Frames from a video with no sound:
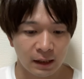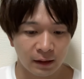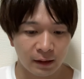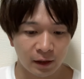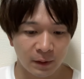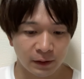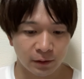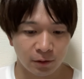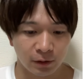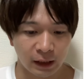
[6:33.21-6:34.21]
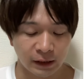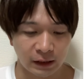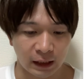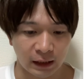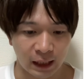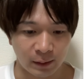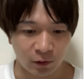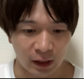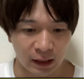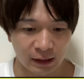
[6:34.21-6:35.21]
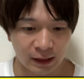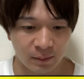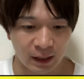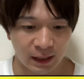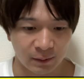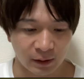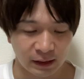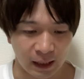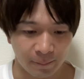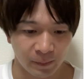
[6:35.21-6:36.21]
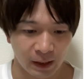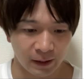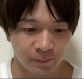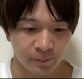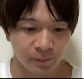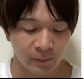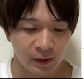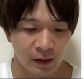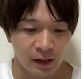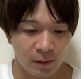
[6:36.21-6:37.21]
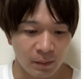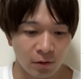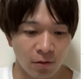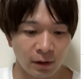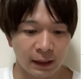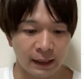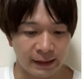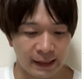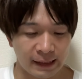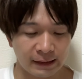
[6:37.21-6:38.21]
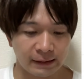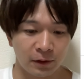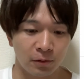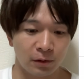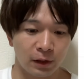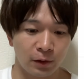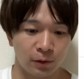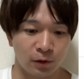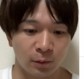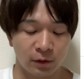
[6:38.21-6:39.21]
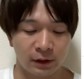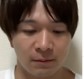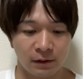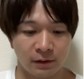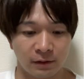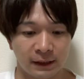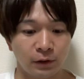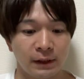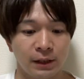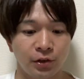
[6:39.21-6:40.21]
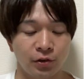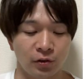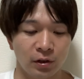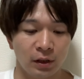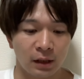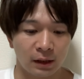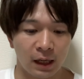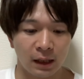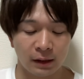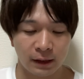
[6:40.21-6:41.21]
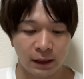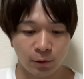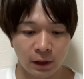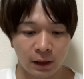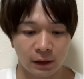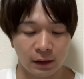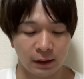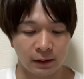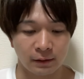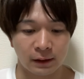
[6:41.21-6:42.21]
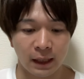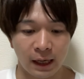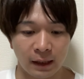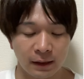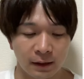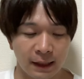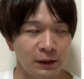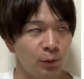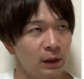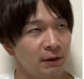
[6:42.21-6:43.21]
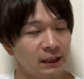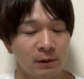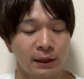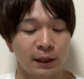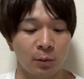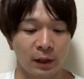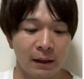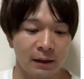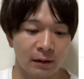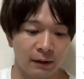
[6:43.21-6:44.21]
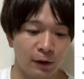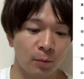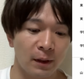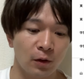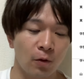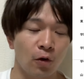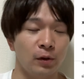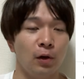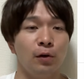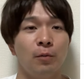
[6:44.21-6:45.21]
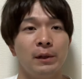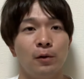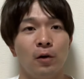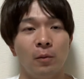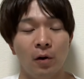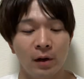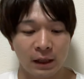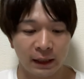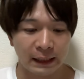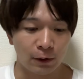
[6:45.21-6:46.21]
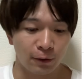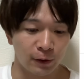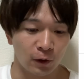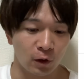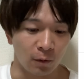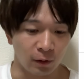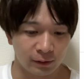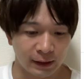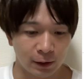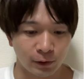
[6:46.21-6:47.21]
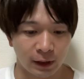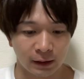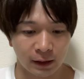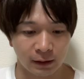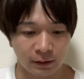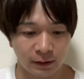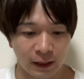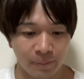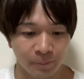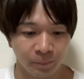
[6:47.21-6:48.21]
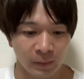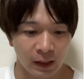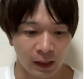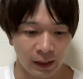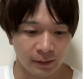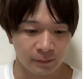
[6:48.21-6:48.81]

200メートルの方ではしっかりタイムを上げてまいりました。はい。まあ、今回ね、日本記録持ってます、瀬戸選手が出てこなかったんですが、エントリーはしてましたけどもね、2個目の方も4個目の方も、平泳ぎの方も出てこなかったんですが、はい。